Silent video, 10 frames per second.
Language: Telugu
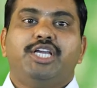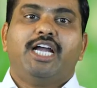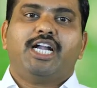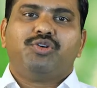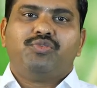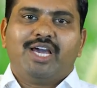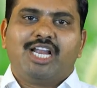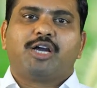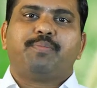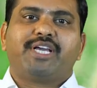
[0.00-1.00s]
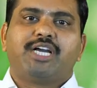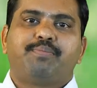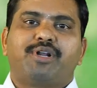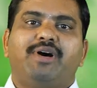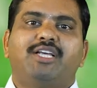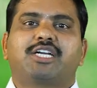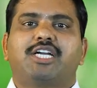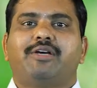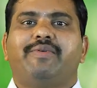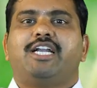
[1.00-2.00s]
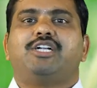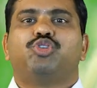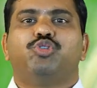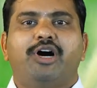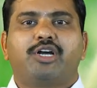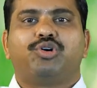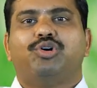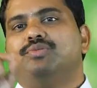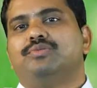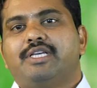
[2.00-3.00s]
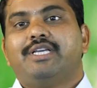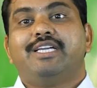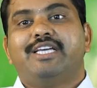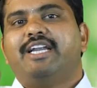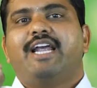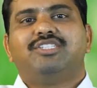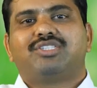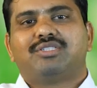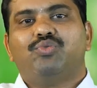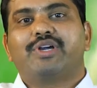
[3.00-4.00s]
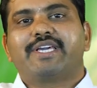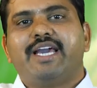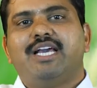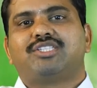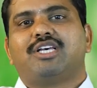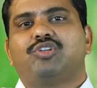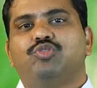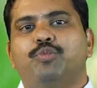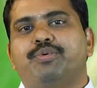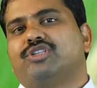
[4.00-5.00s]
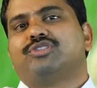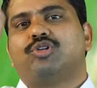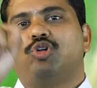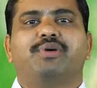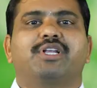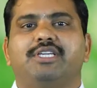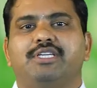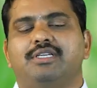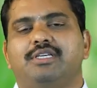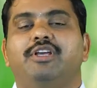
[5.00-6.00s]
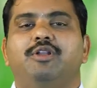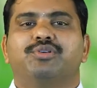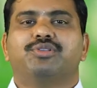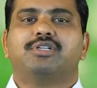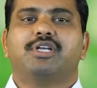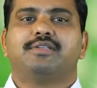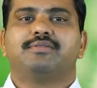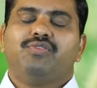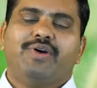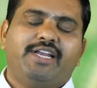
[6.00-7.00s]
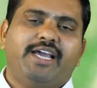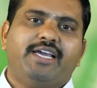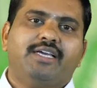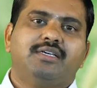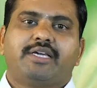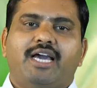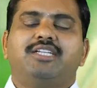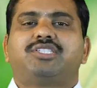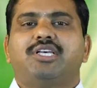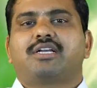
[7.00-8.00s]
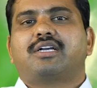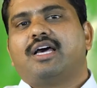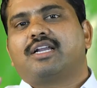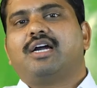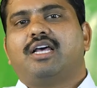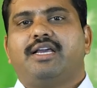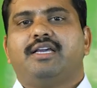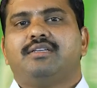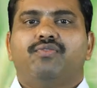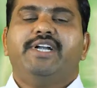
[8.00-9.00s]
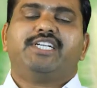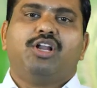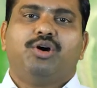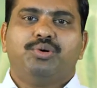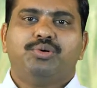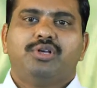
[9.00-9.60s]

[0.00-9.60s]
ఏడు వేలకు పైగా ప్రమాదకరమైన టుబాకో ఇంగ్రీడియంట్స్ ఒకేసారి ఊపిరితిత్తుల లోపలికి వెళ్ళిపోతుంటాయి ఇవన్నీ క్యాన్సర్ కారకాలే వీటిలో